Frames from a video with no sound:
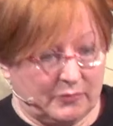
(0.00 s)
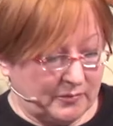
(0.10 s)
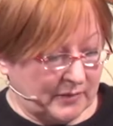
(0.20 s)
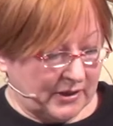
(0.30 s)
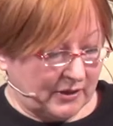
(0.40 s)

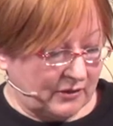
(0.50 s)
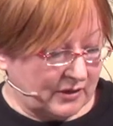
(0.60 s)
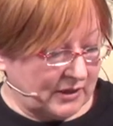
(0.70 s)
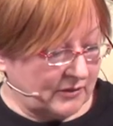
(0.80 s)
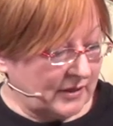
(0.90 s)
obok
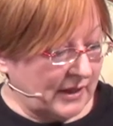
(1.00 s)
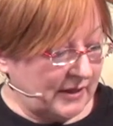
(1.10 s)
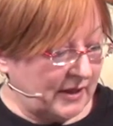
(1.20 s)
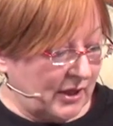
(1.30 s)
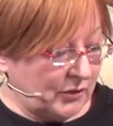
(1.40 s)
Meyerholda
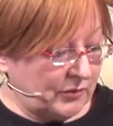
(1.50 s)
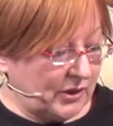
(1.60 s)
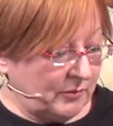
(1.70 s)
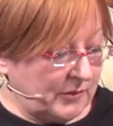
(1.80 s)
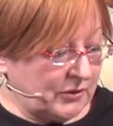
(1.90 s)
dodaje,
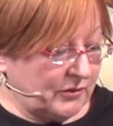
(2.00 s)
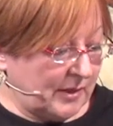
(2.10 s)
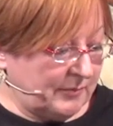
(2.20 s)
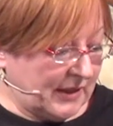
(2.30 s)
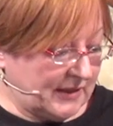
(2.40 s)
którego
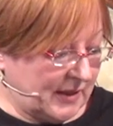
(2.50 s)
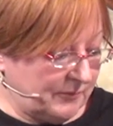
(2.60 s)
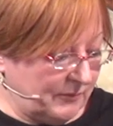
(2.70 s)
metoda praca